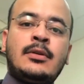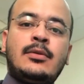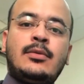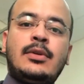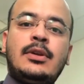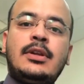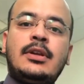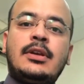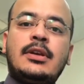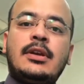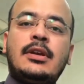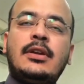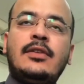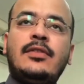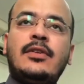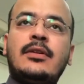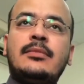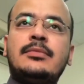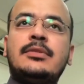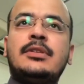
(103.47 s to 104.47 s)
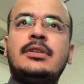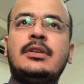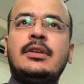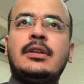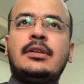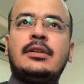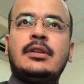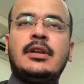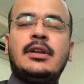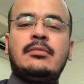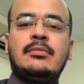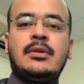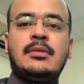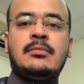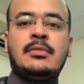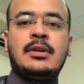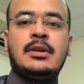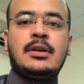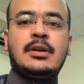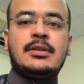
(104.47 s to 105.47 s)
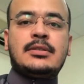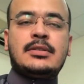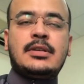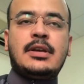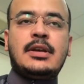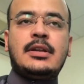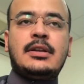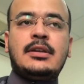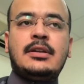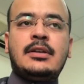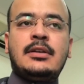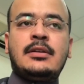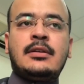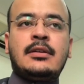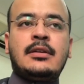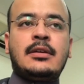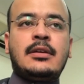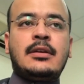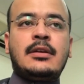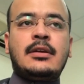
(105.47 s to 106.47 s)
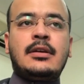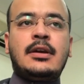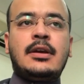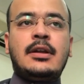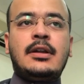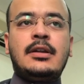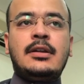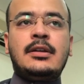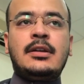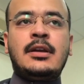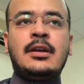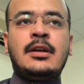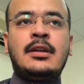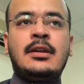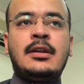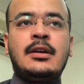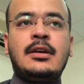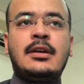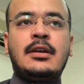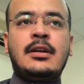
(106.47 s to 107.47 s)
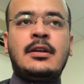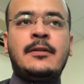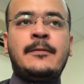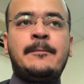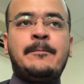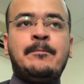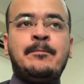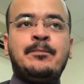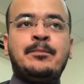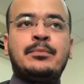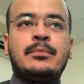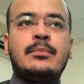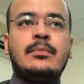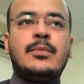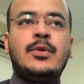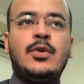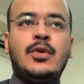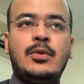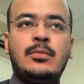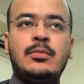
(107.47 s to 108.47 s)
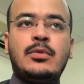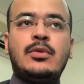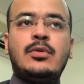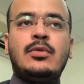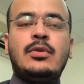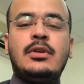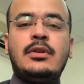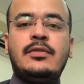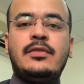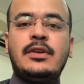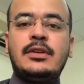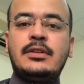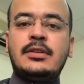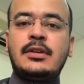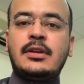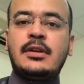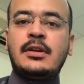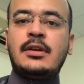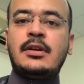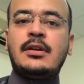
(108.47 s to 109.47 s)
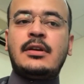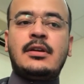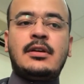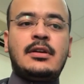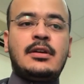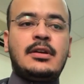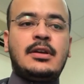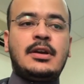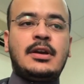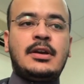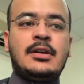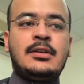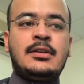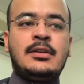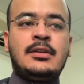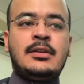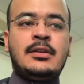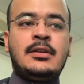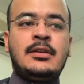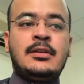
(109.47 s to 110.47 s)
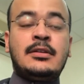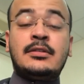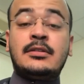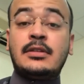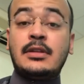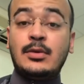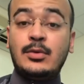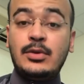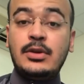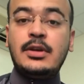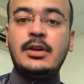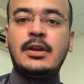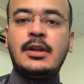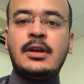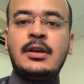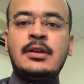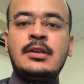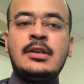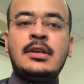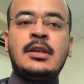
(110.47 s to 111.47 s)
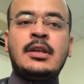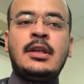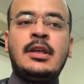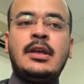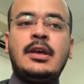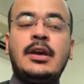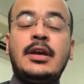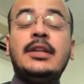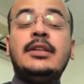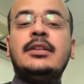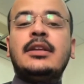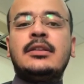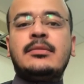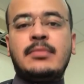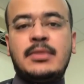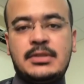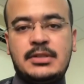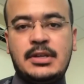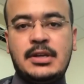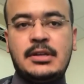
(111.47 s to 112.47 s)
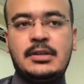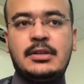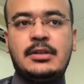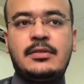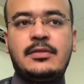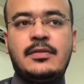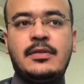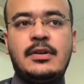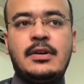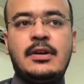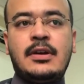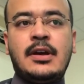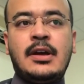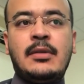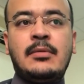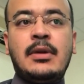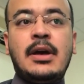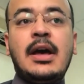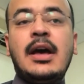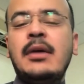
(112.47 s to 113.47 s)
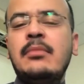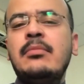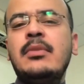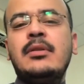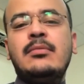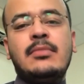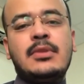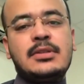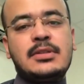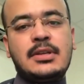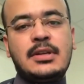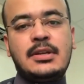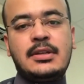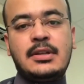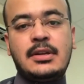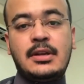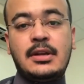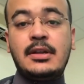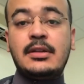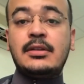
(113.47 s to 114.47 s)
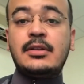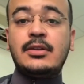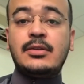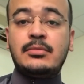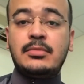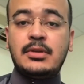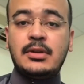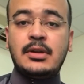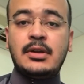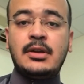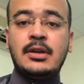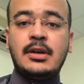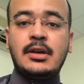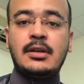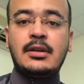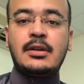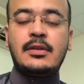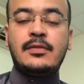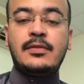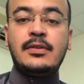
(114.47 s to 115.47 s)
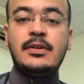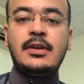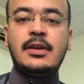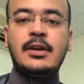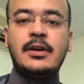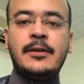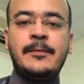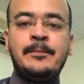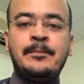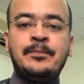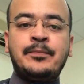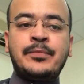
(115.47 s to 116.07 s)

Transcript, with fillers: ولكي نفهم سيرة الإمام الغزالي آه، علينا أن نقرأ بعمق ولفترة آه، يعني طويلة عدة مصادر فأهم المصادر التي يمكن أن نقرأ فيها